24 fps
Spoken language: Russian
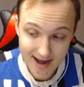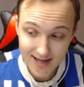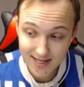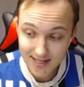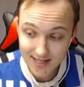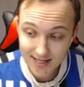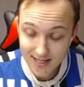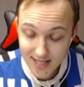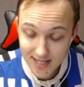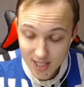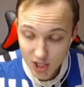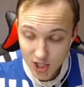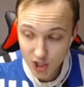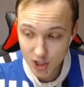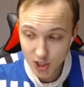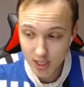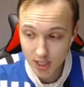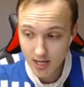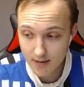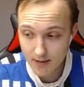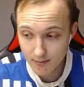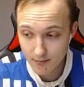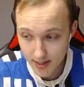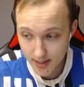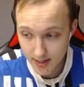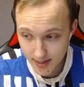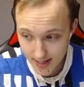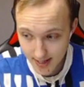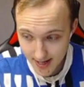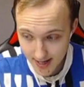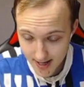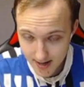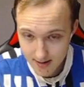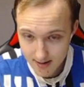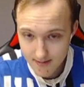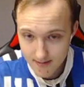нижняя
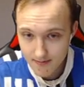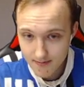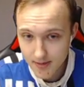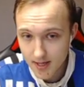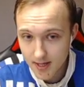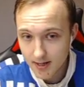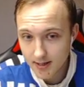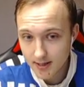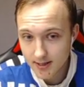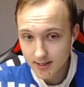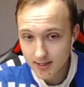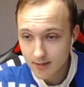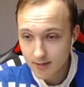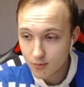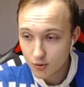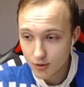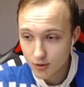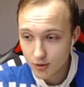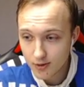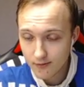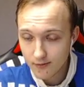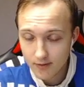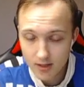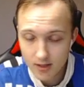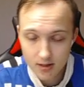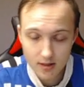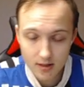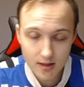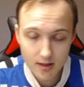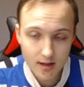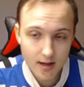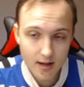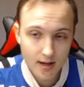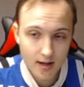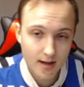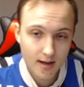панель, где будет
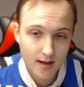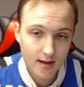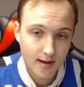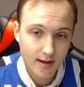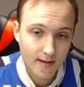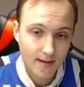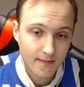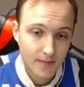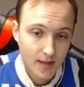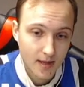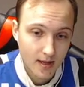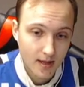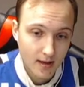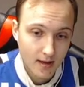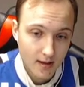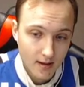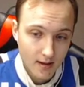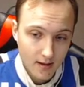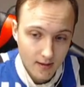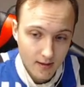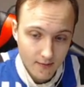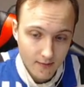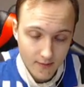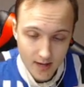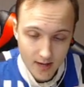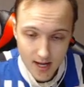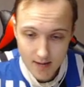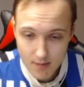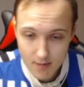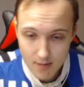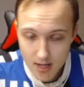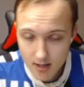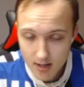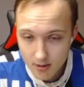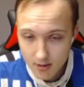видно время,